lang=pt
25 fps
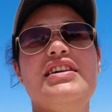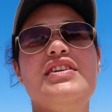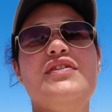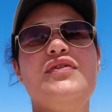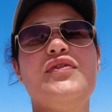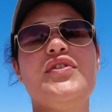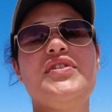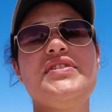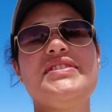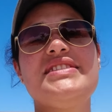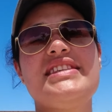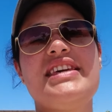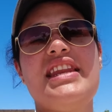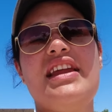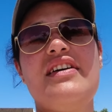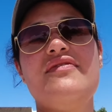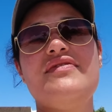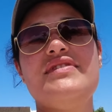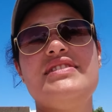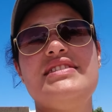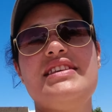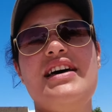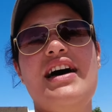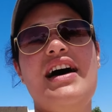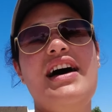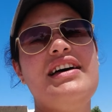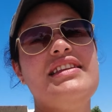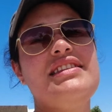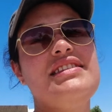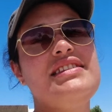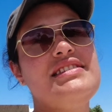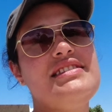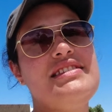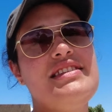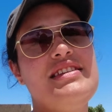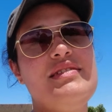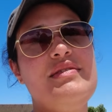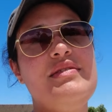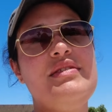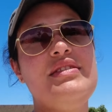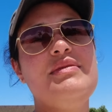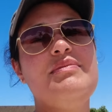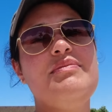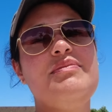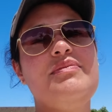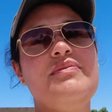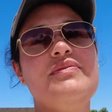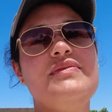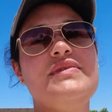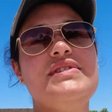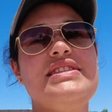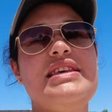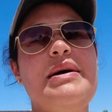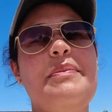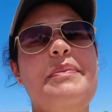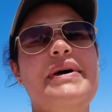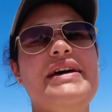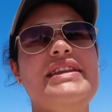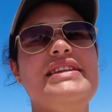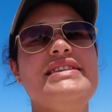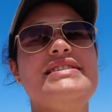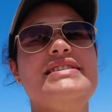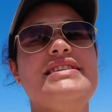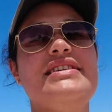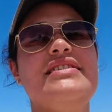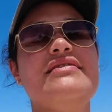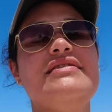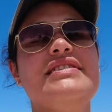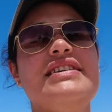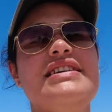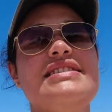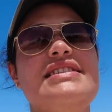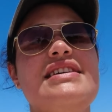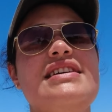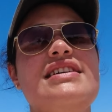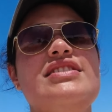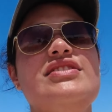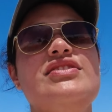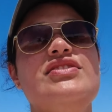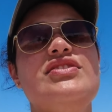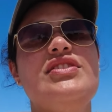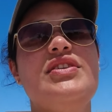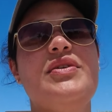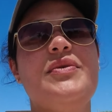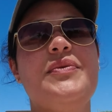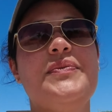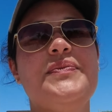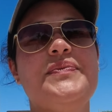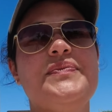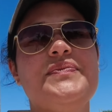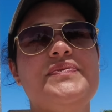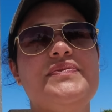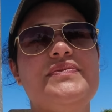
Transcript: que foram escravizados e desapareceram dessa região.